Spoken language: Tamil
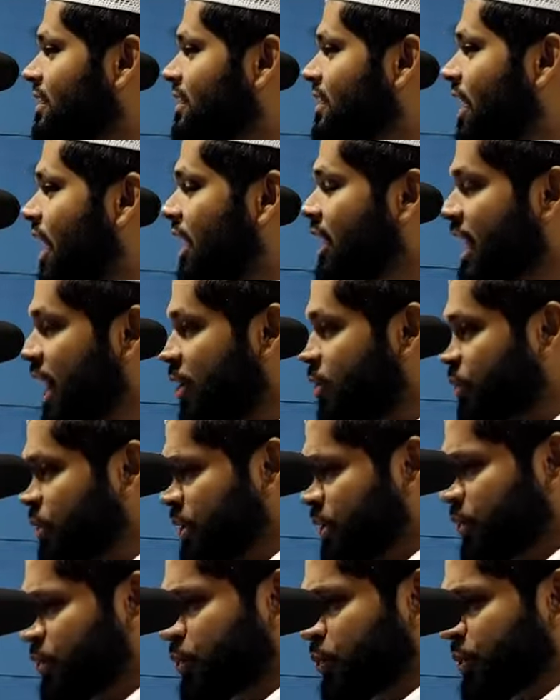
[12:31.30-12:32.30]

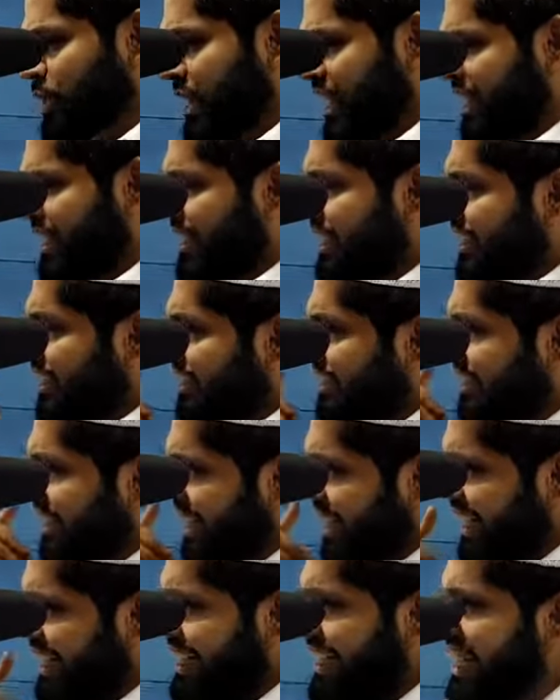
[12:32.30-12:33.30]
அல்லாஹுடைய தூதர்
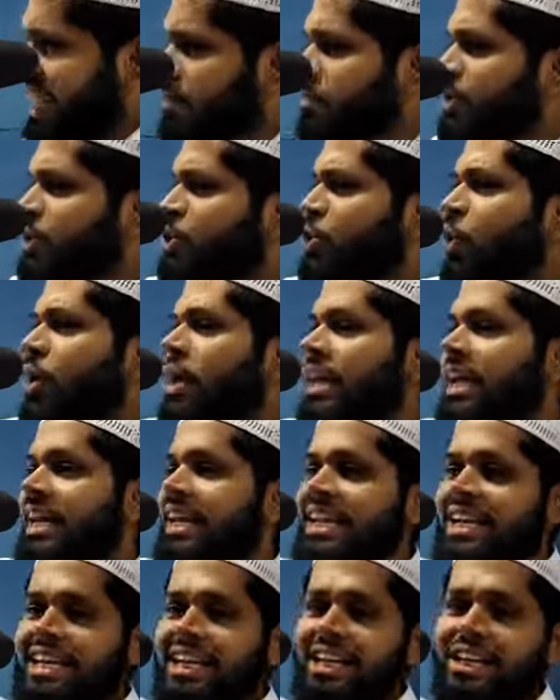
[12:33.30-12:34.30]
நிறைய
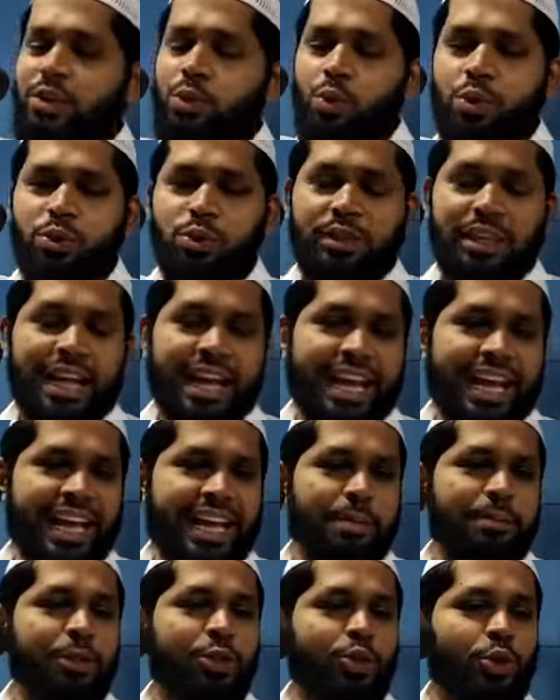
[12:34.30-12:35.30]
நபித்தோழர்களுக்கு நிறைய
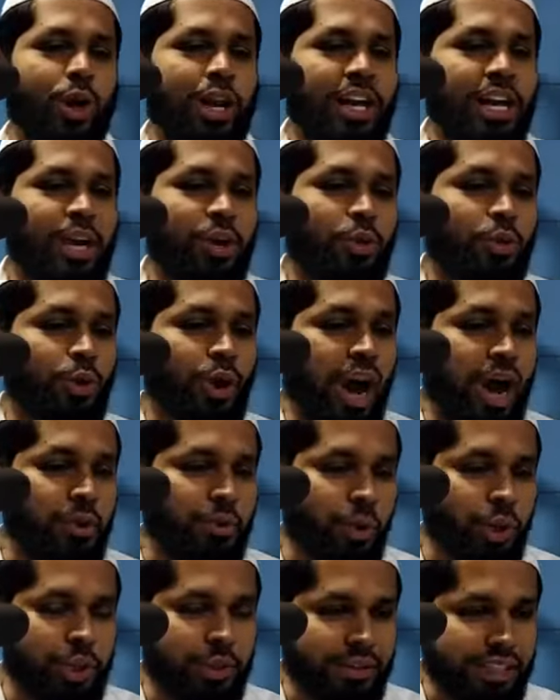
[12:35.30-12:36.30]
நபித்தோழர்கள் குரான்
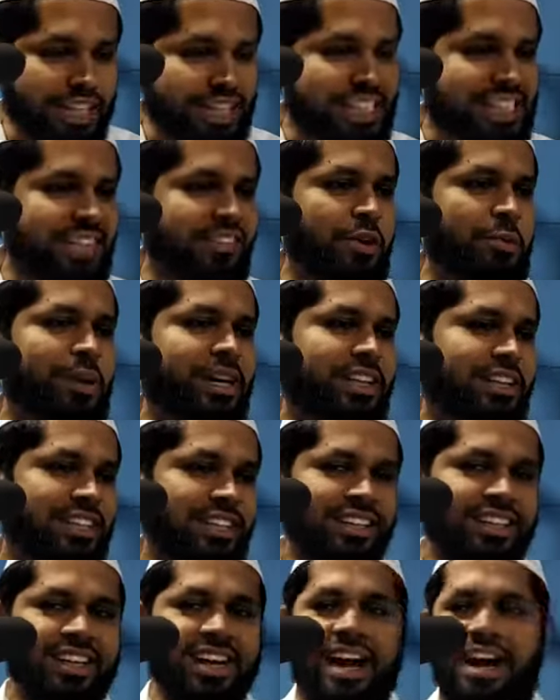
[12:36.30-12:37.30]
ஓதுவதை
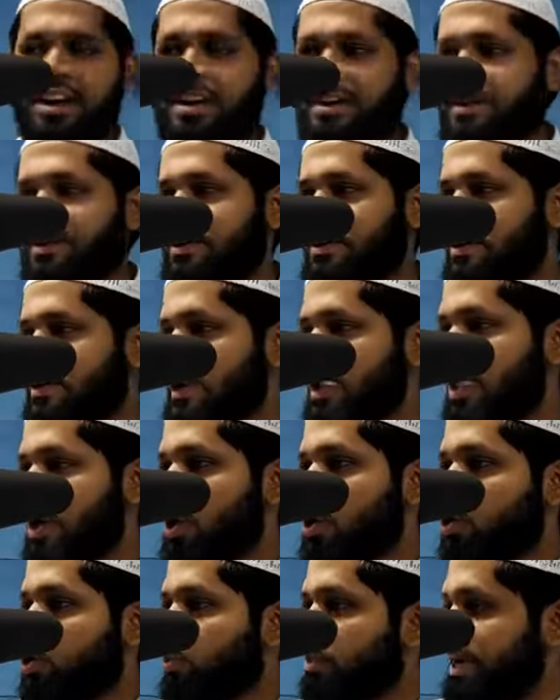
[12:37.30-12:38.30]
செவிமடுத்திருக்கிறார்கள்
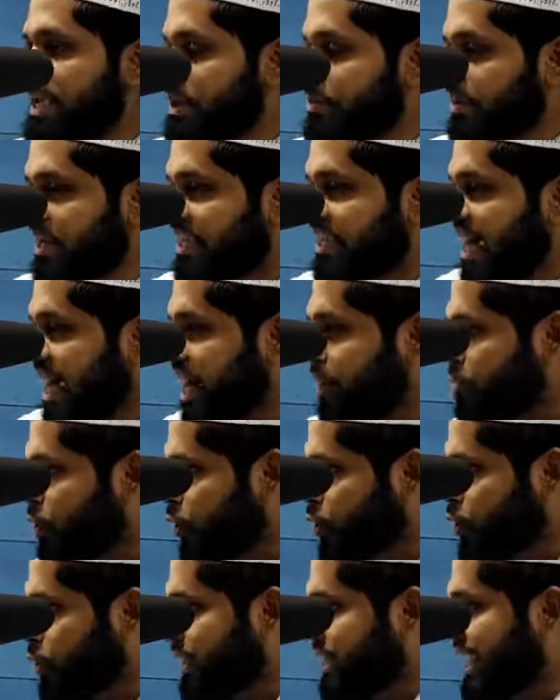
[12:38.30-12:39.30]
உபை இவனு காப்
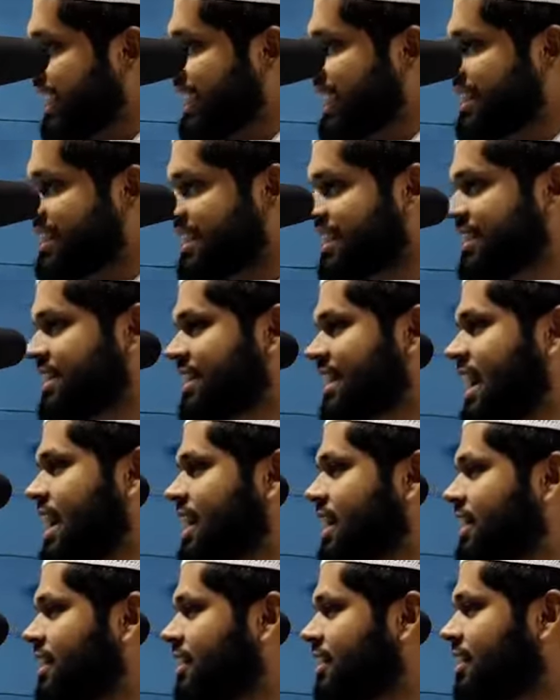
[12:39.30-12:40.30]
ஓதுவதை
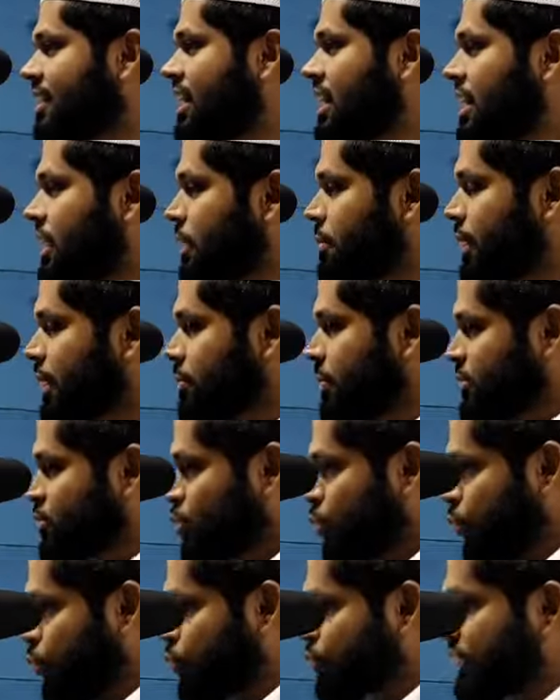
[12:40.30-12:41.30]
கேட்டிருக்கிறார்கள் இவனு
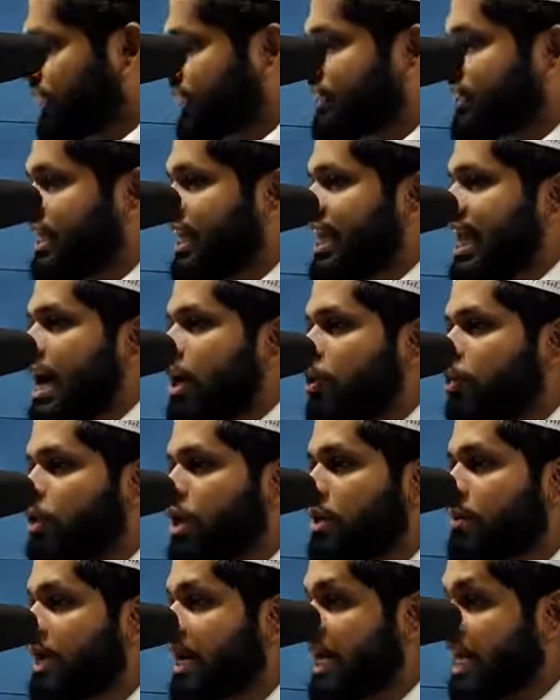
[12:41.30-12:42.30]
மசூத் உங்க
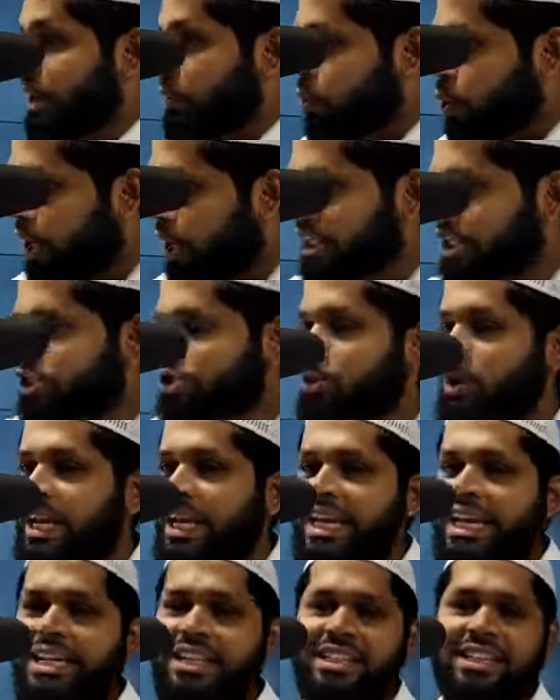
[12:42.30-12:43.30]
அவர்களை ஓதச் சொல்லி
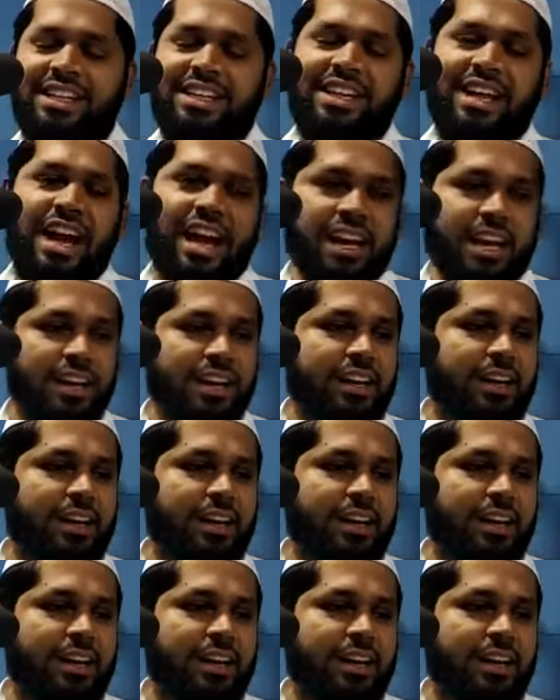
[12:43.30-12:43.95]
கேட்டிருக்கிறார்கள்